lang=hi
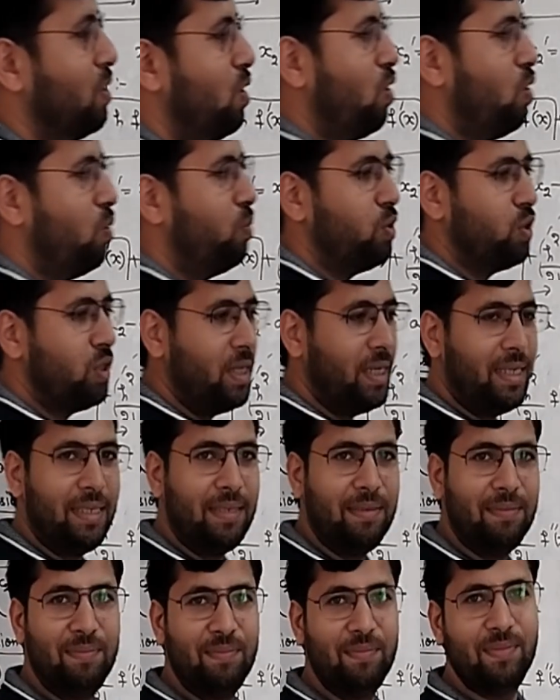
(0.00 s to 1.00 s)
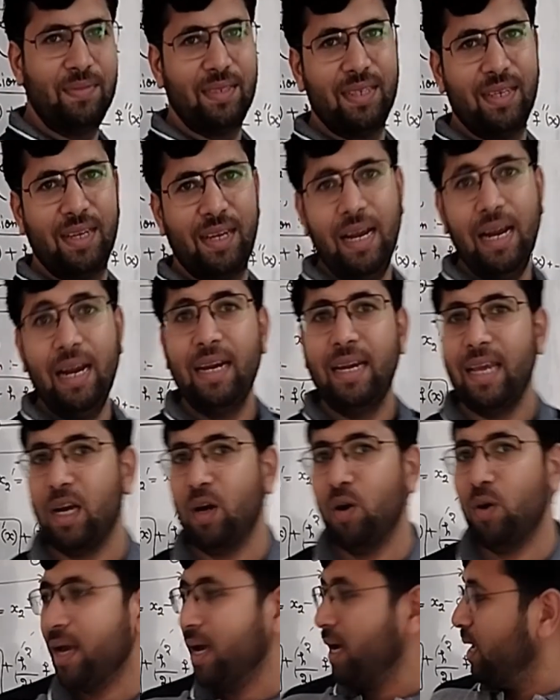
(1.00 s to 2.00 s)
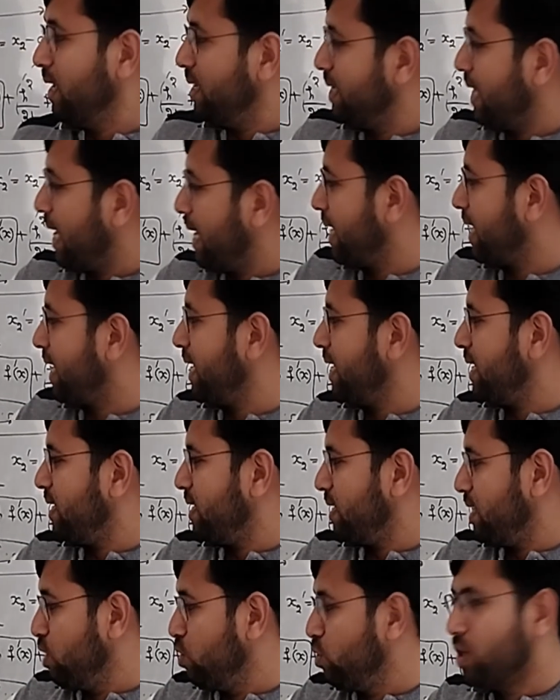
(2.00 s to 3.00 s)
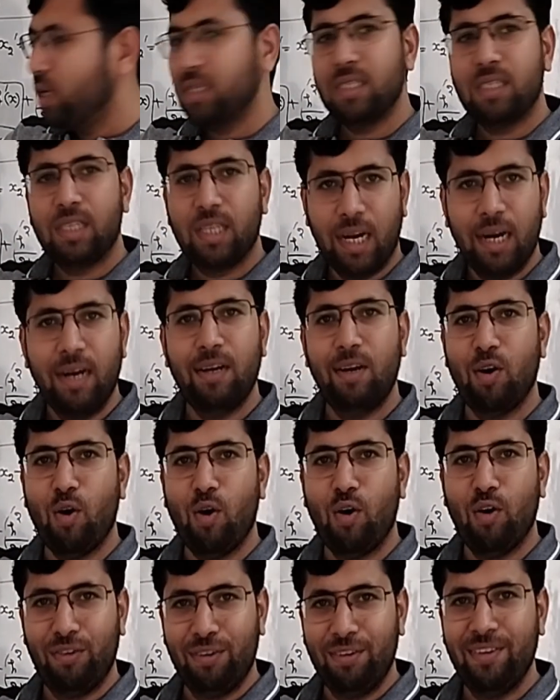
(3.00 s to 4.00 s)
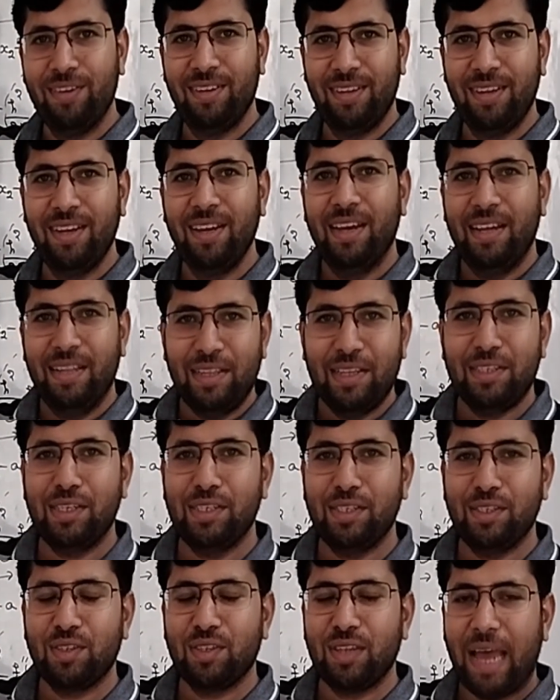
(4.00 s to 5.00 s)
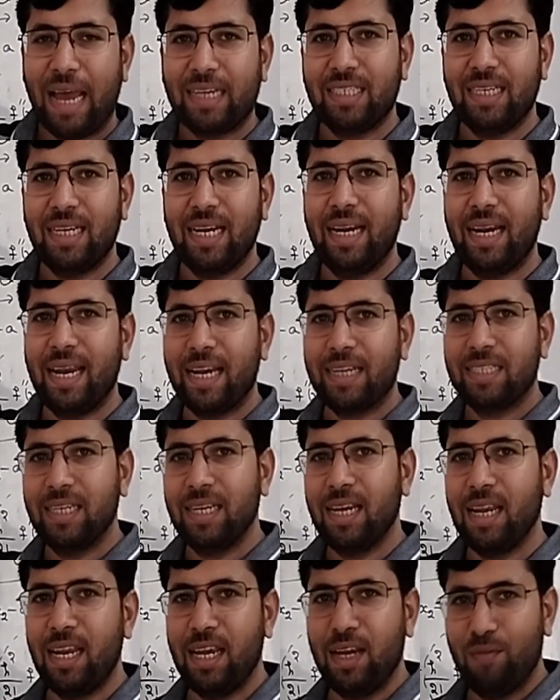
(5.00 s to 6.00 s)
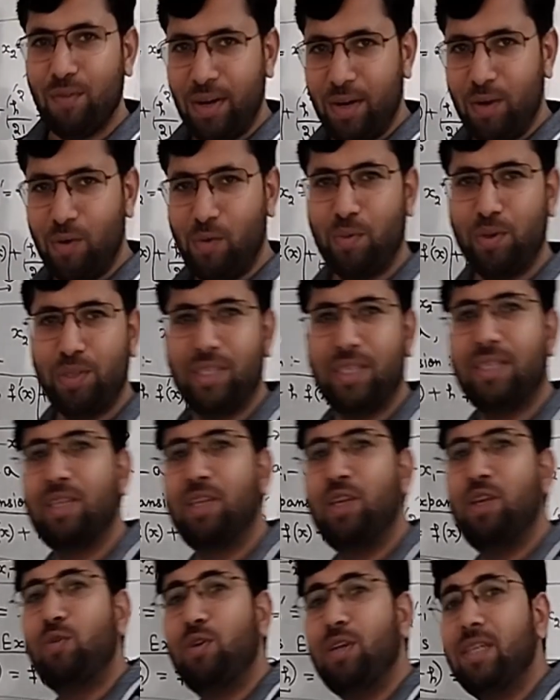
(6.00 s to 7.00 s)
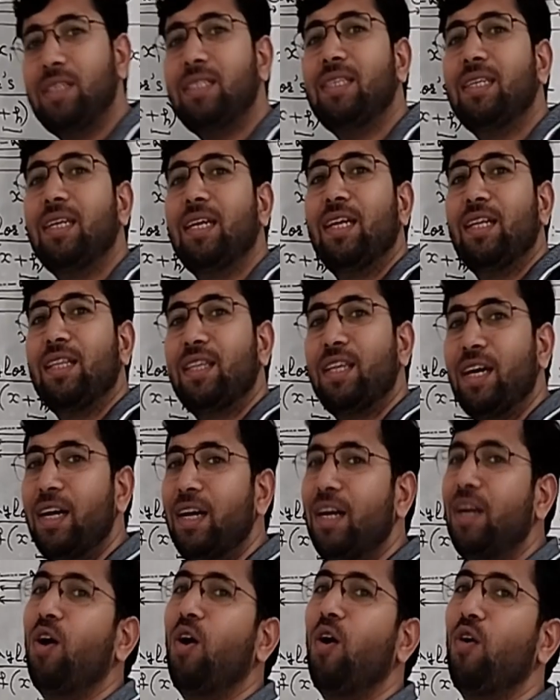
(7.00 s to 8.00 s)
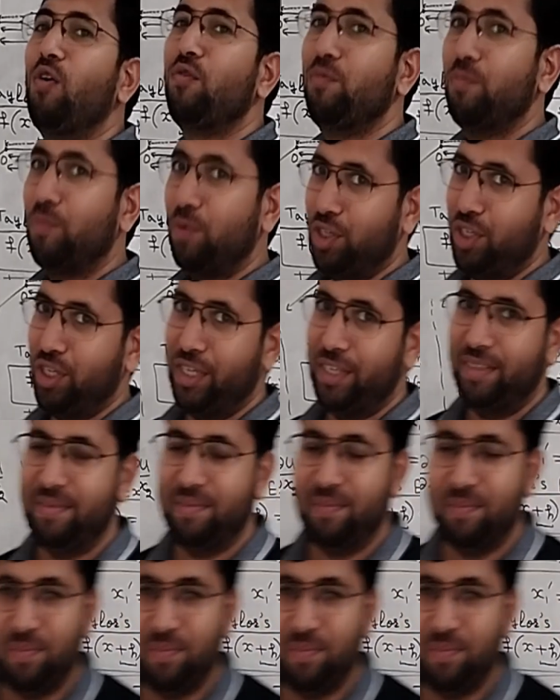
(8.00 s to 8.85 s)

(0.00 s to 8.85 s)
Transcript: ऑपोजिट ठीक हो गया यानी कि न्यूटन थर्ड लॉ दिस इज एक्शन एंड रिएक्शन आर इक्वल एंड ऑपोजिट न्यूटन थर्ड लॉ ऑफ मोशन